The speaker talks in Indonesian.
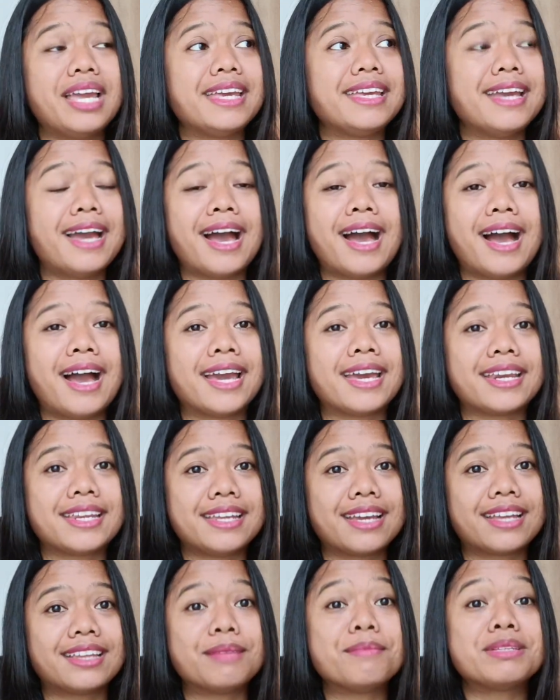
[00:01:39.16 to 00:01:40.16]
ya
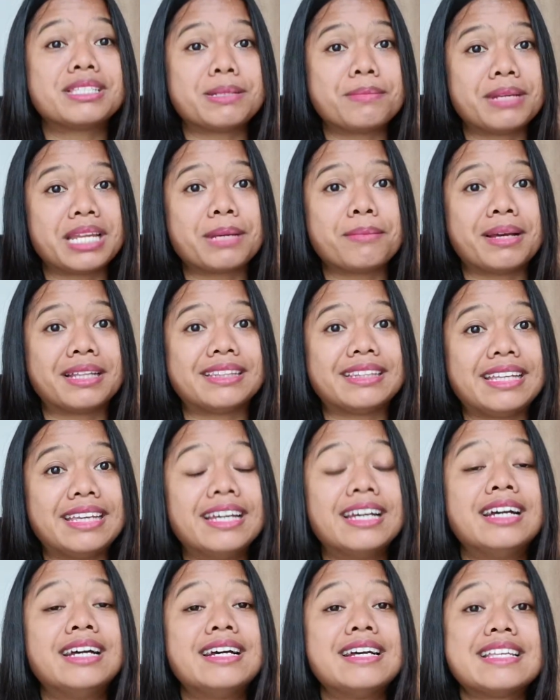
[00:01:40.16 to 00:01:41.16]
akhirnya kita bisa
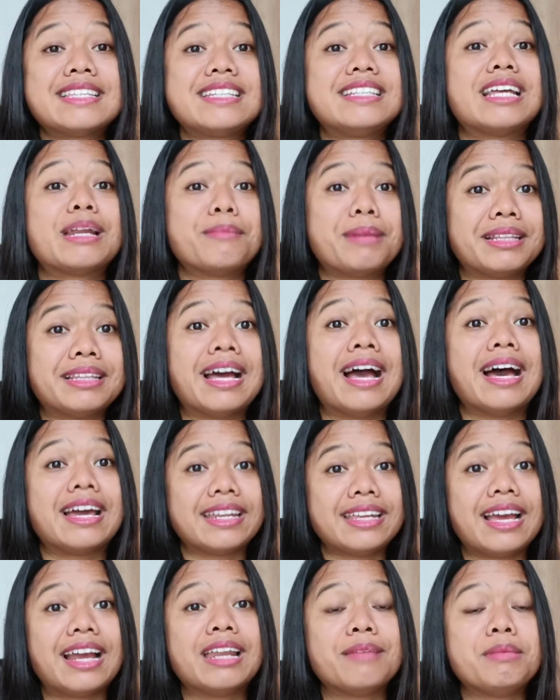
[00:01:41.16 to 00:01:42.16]
menikmati sinar
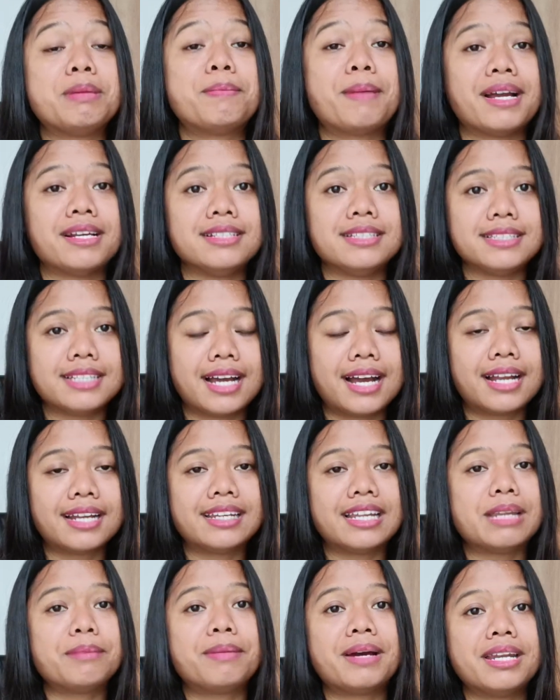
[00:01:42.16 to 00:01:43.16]
matahari yang lebih panjang
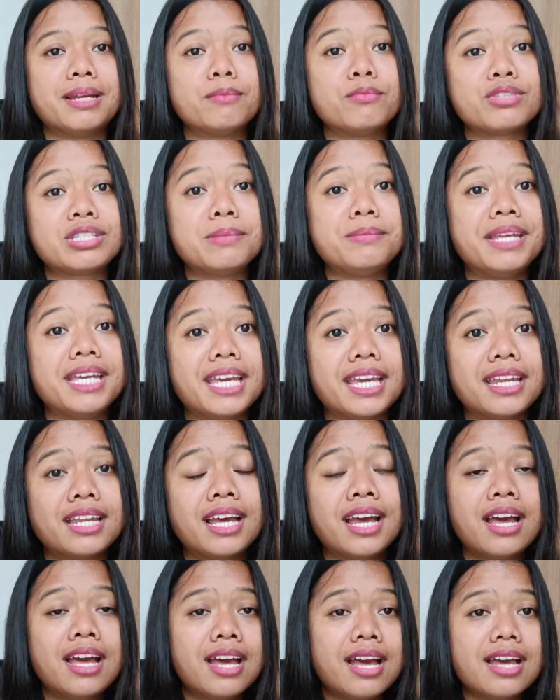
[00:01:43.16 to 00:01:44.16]
daripada musim dingin
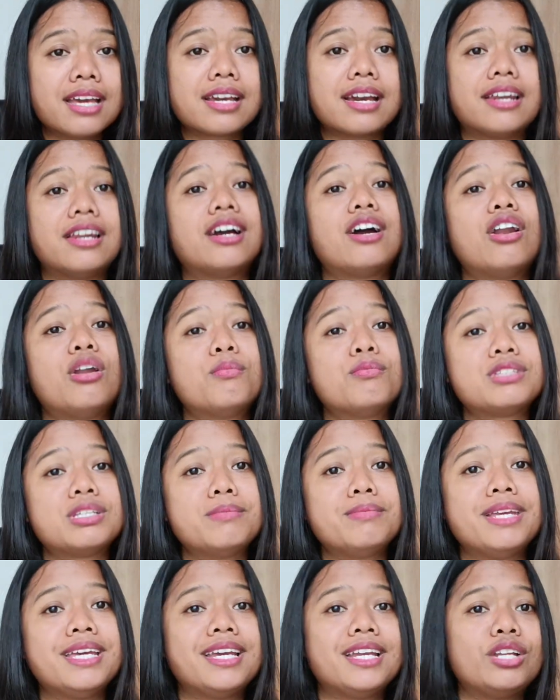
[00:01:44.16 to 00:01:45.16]
karena kalau
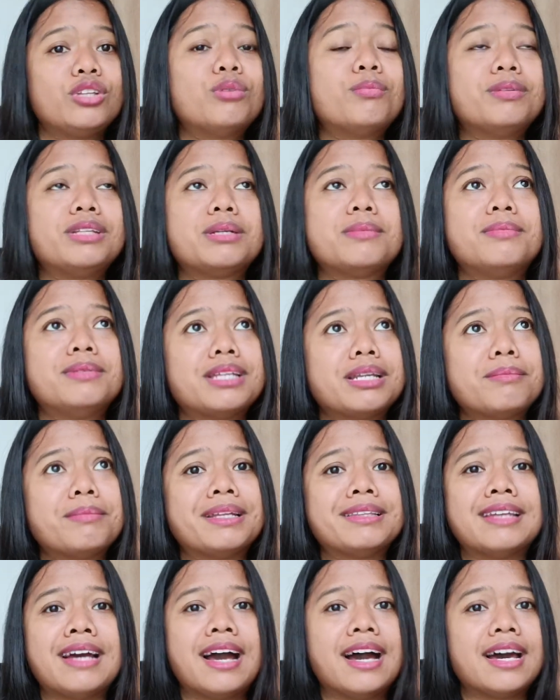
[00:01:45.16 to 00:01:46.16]
musim dingin itu benar-benar
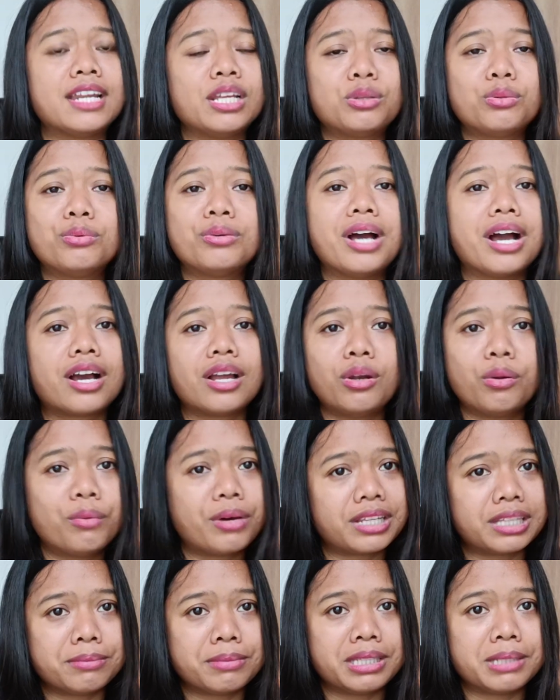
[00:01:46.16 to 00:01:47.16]
matahari itu nggak
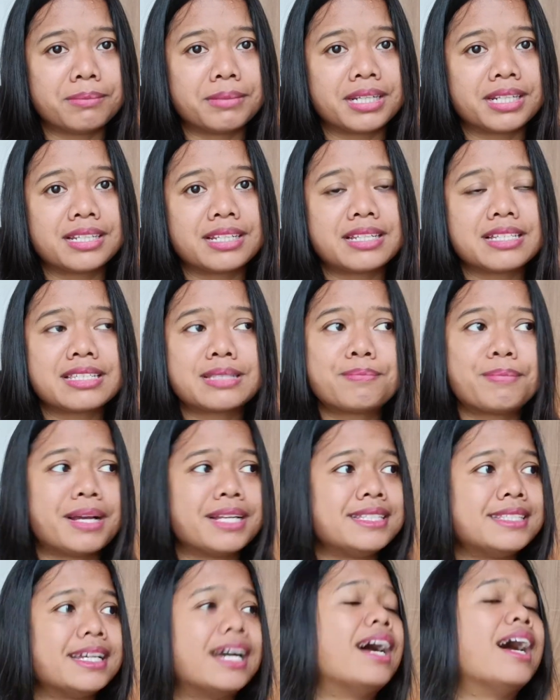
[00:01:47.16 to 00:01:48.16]
keluar teman-teman
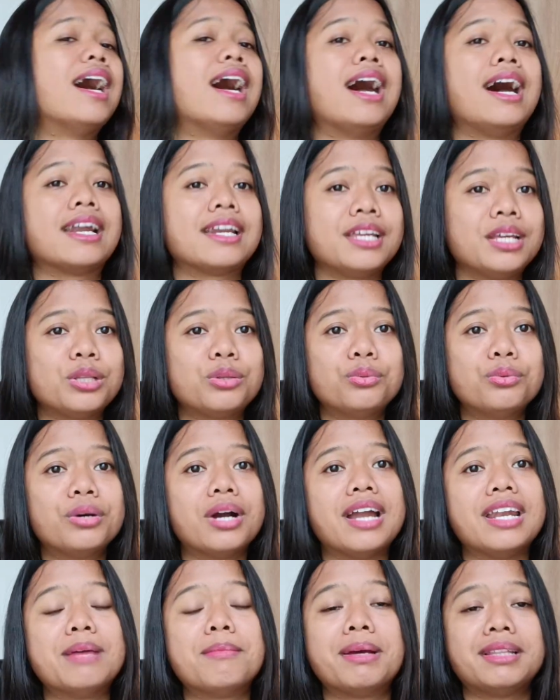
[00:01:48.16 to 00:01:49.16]
sepanjang hari itu
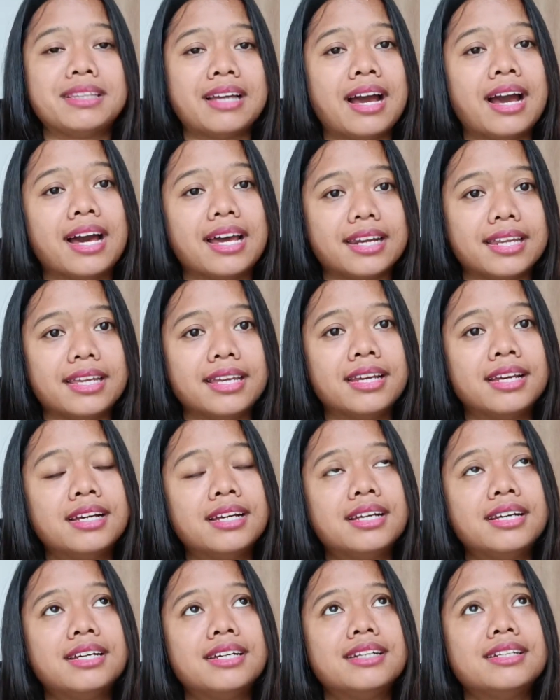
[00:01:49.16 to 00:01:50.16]
nggak ada matahari
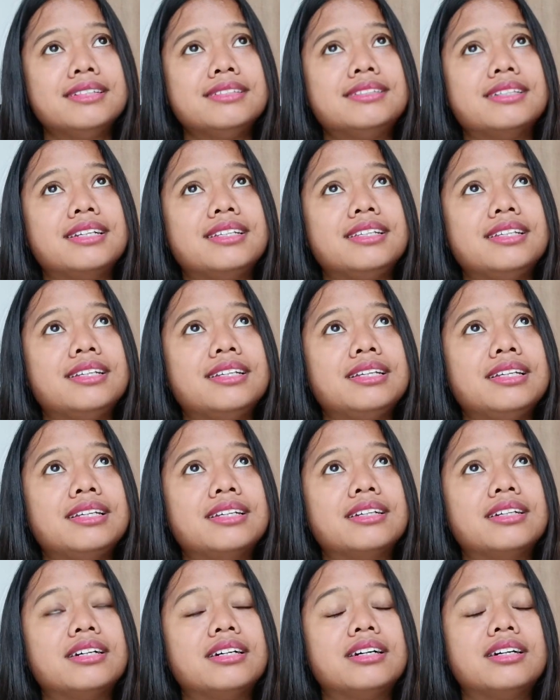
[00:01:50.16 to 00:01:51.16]

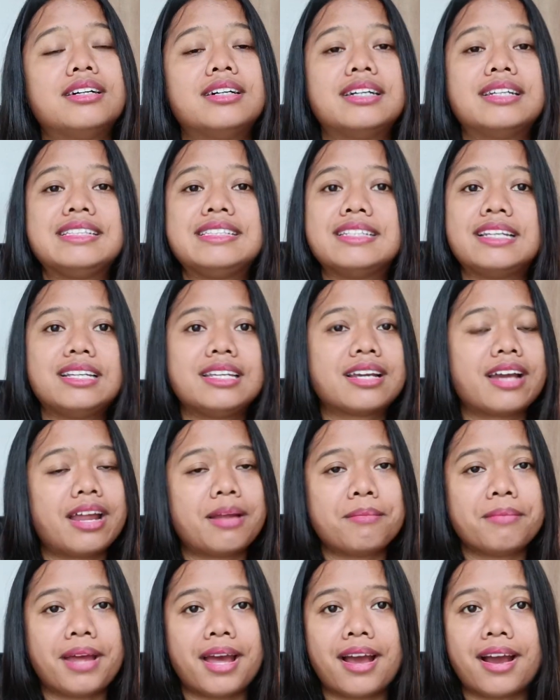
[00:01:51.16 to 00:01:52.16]
jadi jadi
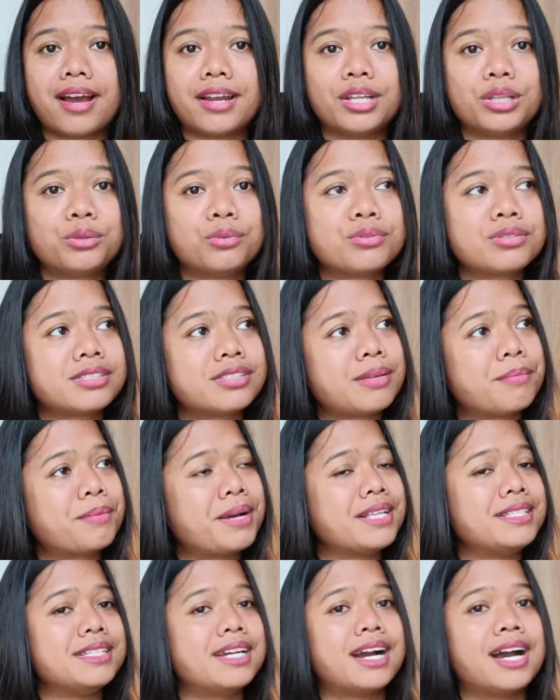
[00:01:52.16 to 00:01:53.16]
kalian bayangkan itu
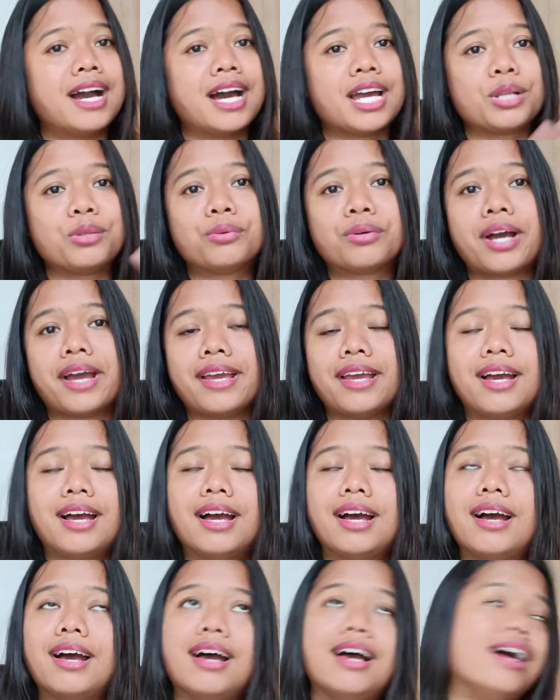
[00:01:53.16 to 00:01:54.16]
sepanjang hari itu kayak